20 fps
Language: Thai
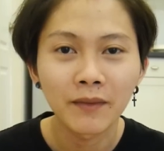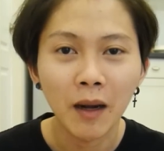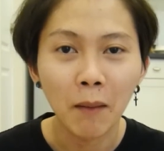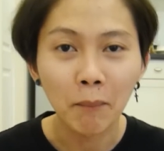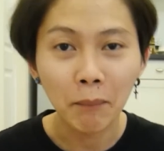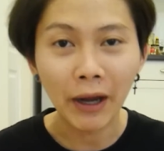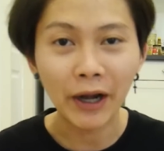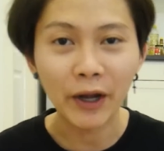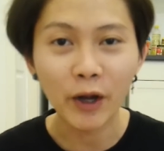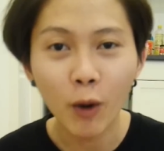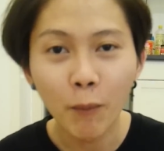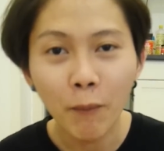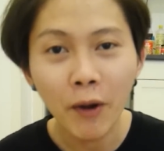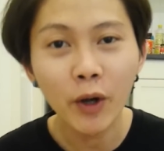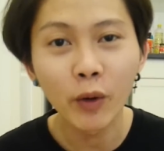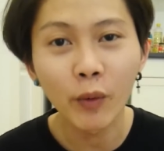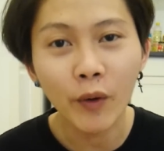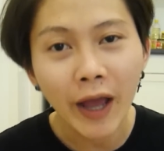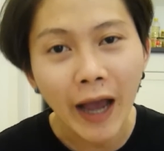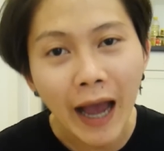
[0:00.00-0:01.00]
เปิดนมให้
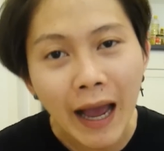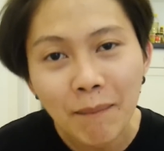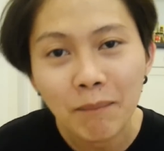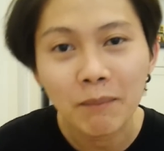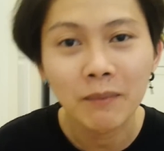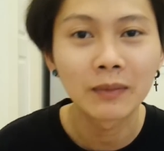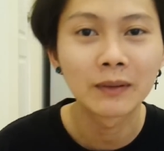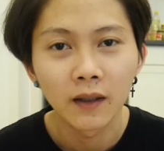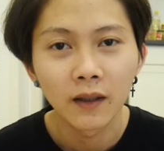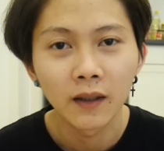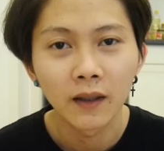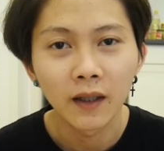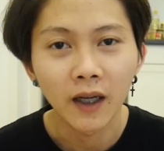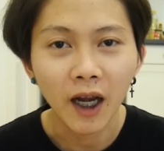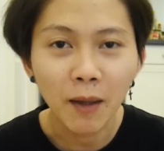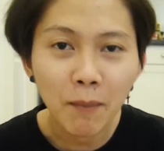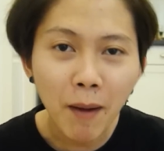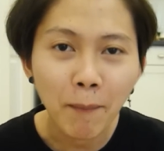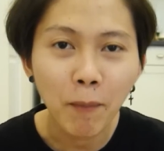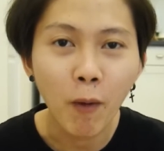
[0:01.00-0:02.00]
ดูหน่อยครับ
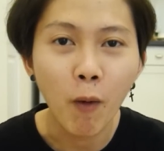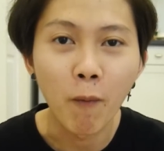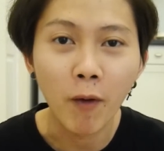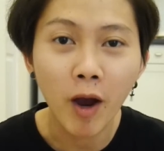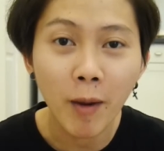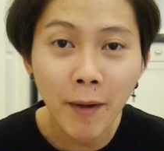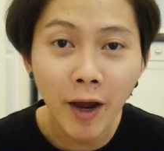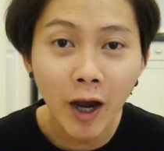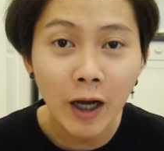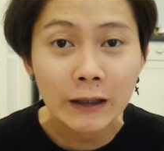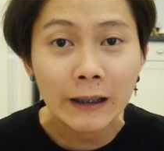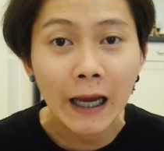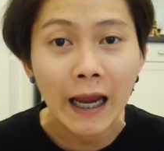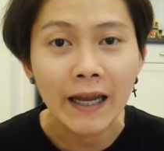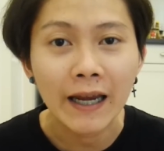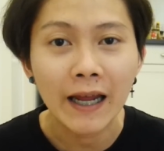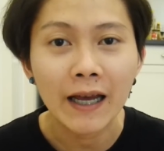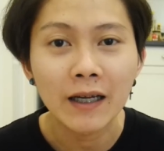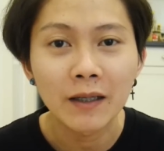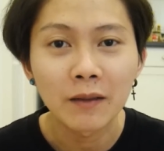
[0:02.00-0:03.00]
แล้วแบบผมก็ไม่เข้าใจ
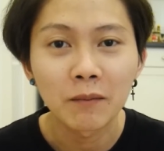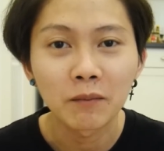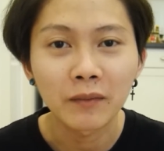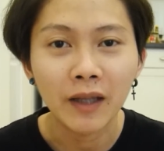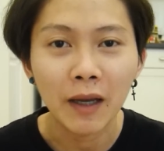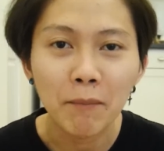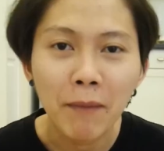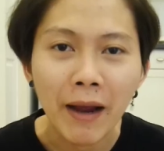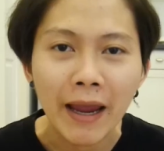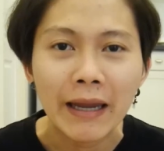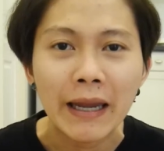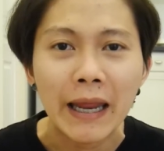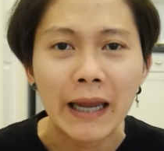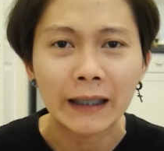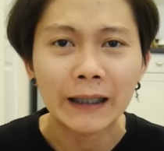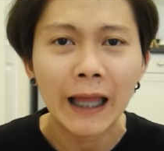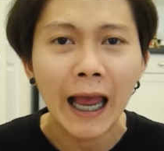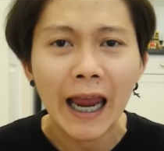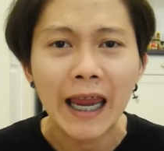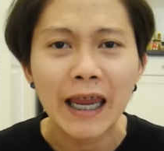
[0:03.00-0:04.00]
นะทำไมเด็ก
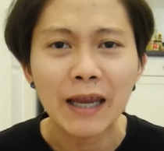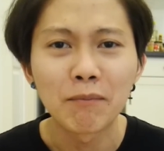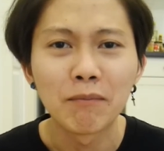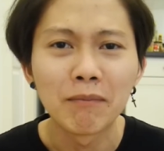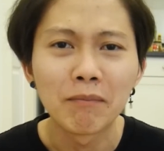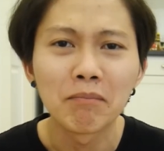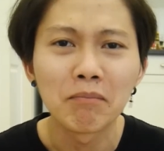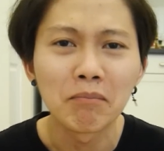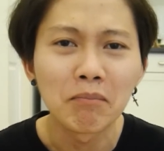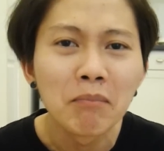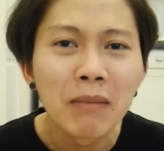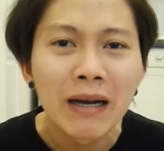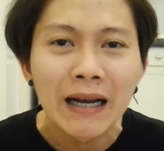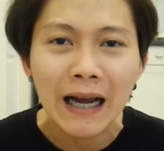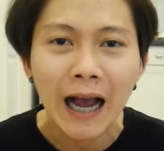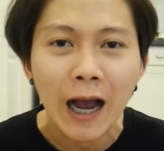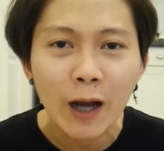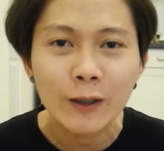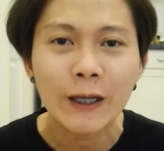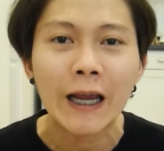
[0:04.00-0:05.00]
ไทยมึง
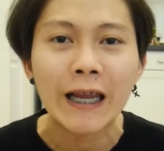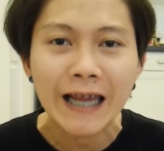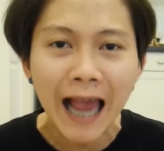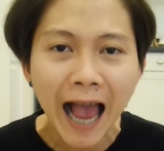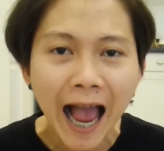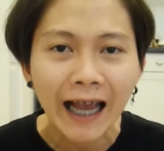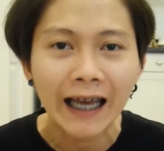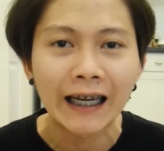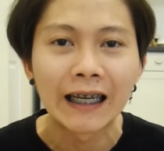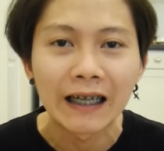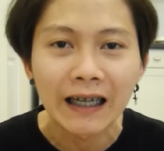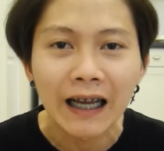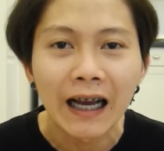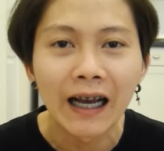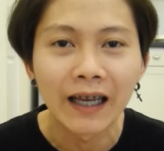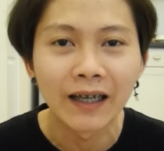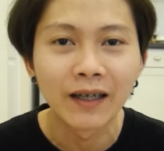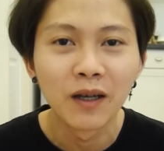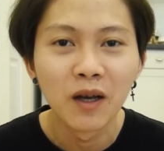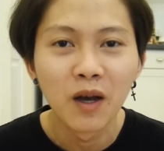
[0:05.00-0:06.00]
เข้าใจยากกันเหลือเกิ
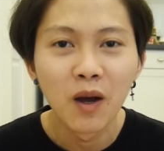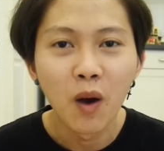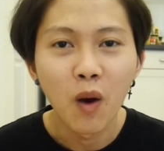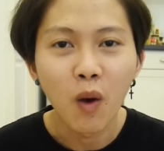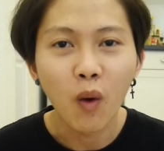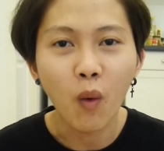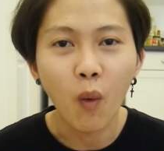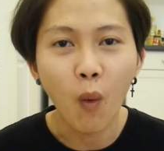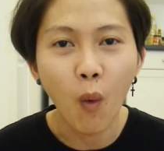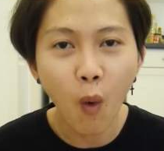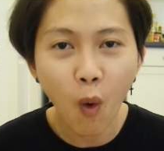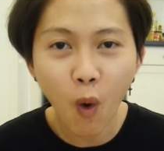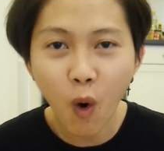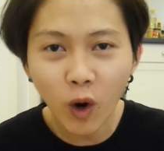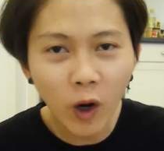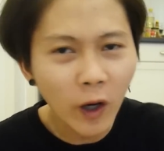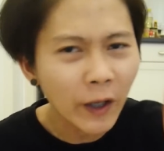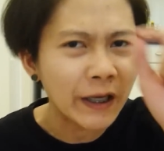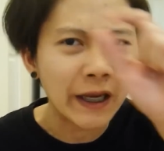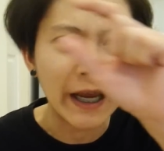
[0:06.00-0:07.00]
นกู
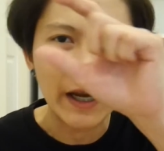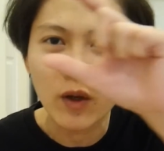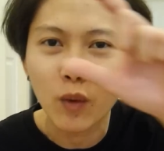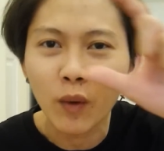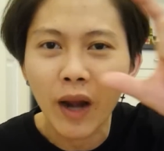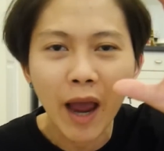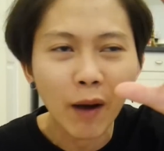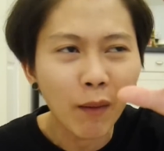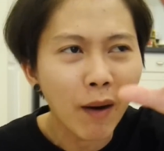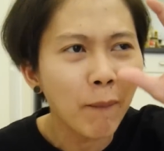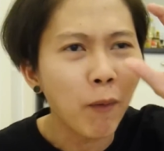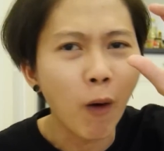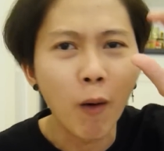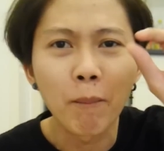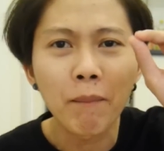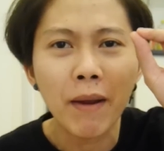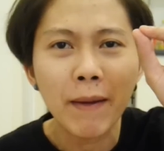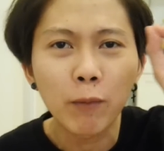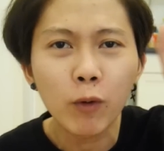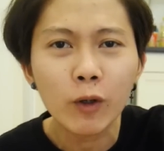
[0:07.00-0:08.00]
ก็เขียนอยู่แล้วว่าผม
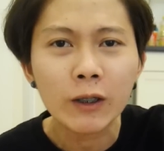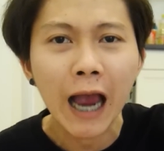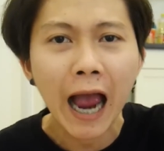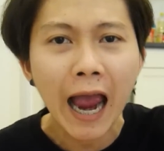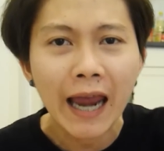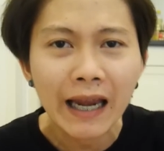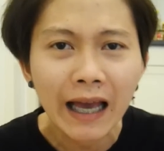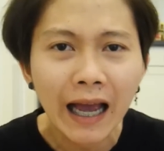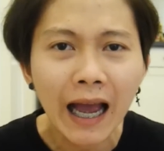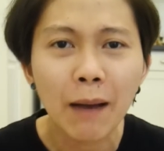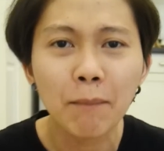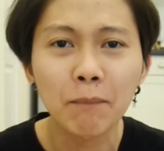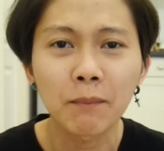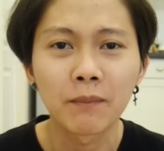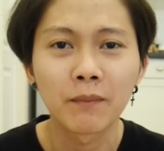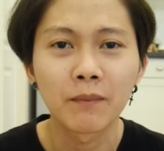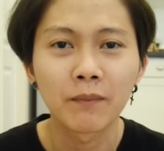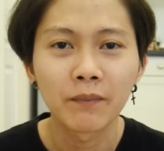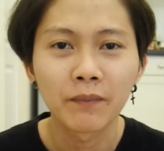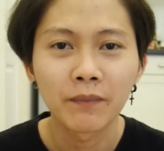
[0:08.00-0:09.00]
เป็นผู้ชายนะครับ
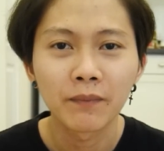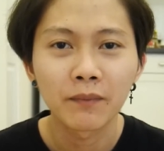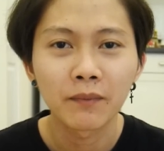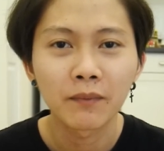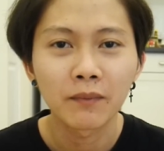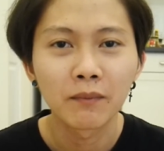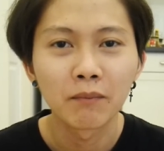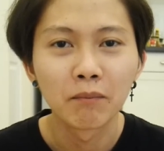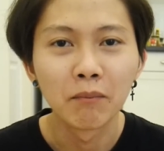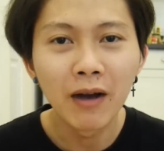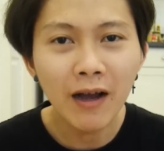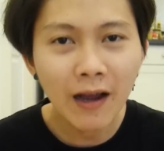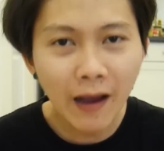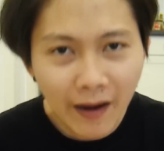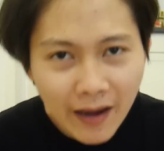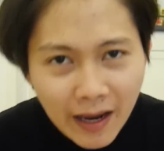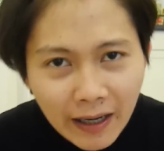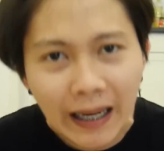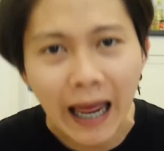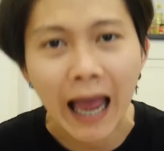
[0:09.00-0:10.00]
มึงก็
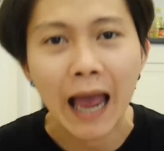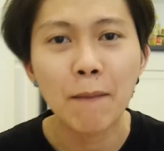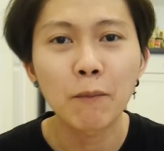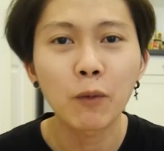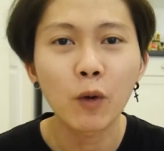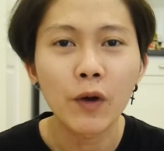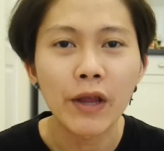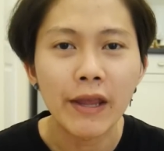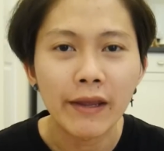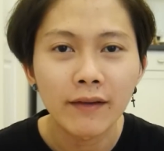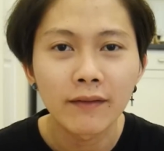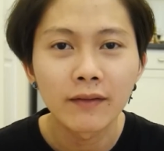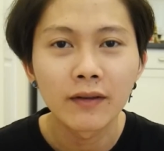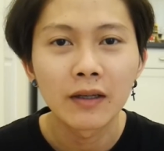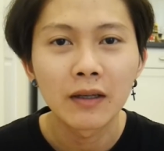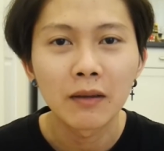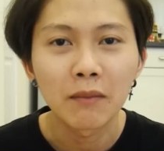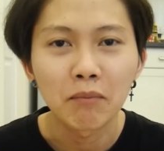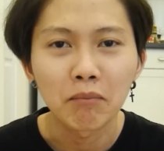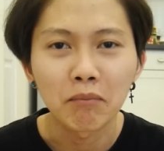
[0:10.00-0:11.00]
ยังถามกูอีก
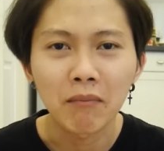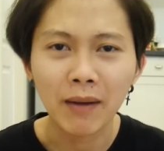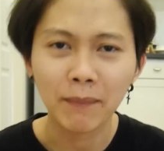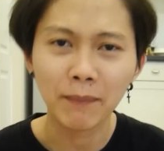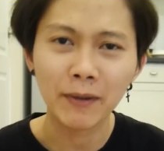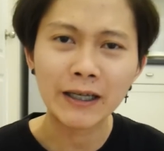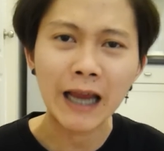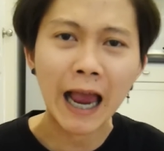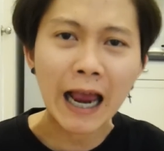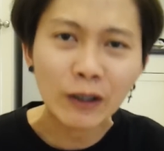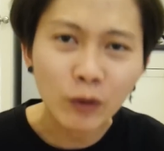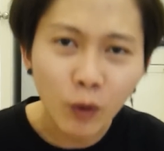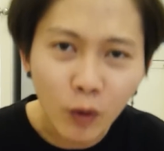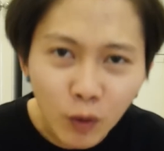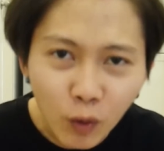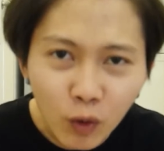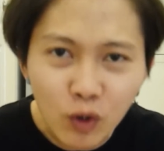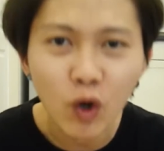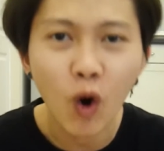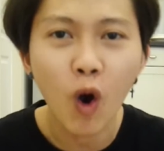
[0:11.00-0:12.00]
บัตรประชาชน
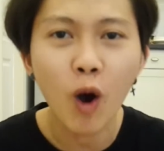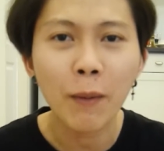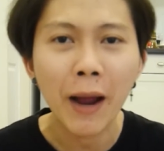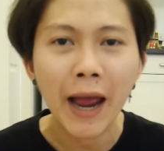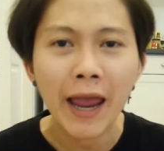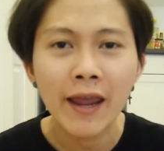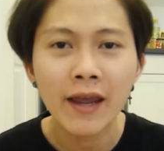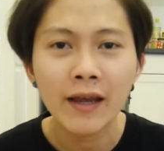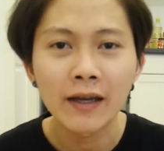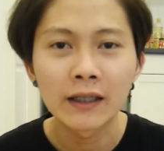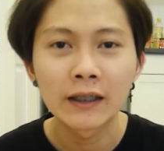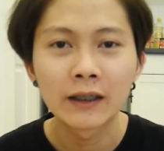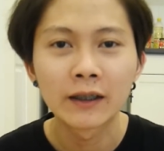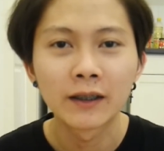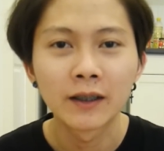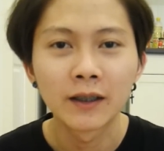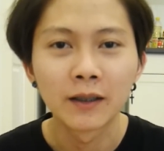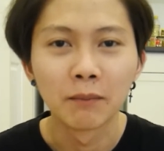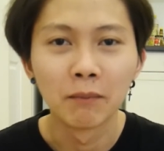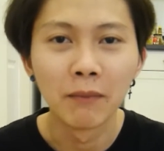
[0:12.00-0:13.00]
กูโชว์ไป
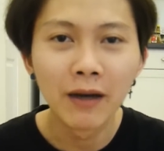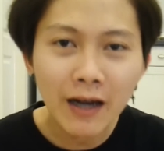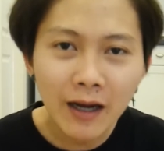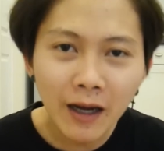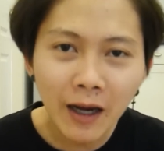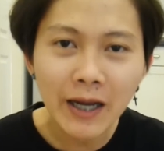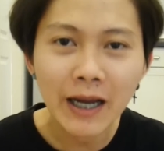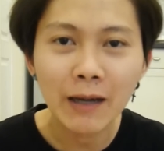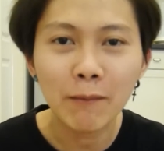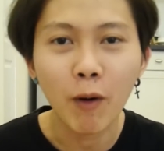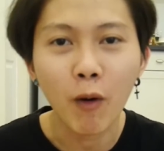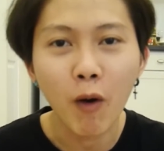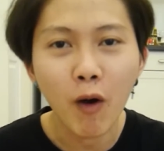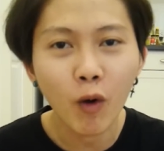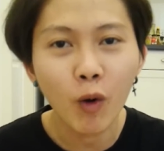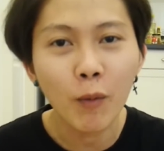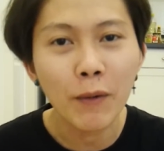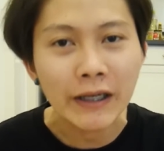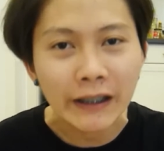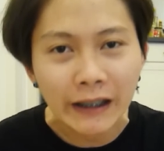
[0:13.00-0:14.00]
มึงก็ยังบอกว่า
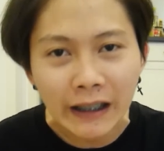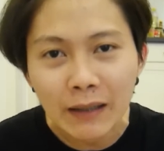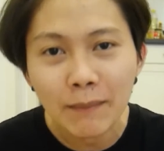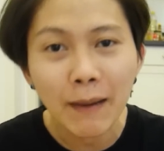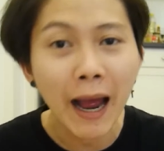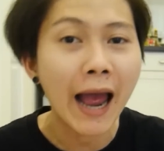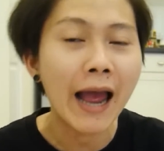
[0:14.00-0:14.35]
กูไปซื้อมา